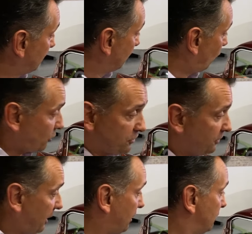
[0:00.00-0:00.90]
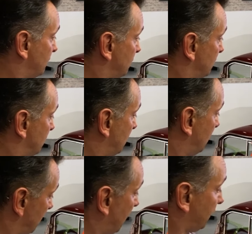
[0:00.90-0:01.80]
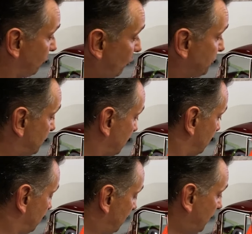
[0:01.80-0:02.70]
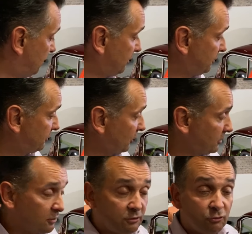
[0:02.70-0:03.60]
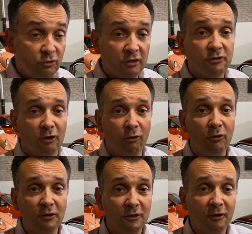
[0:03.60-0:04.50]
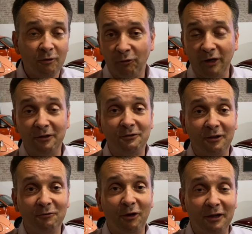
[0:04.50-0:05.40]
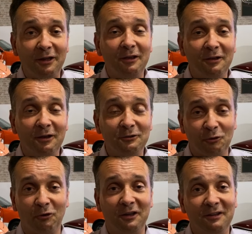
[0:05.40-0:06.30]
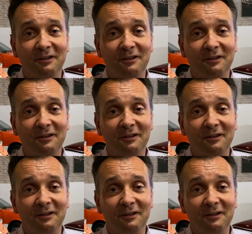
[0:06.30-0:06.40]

Was there, uh, like was, yeah, 32 years ago. Funny, funny uh, story.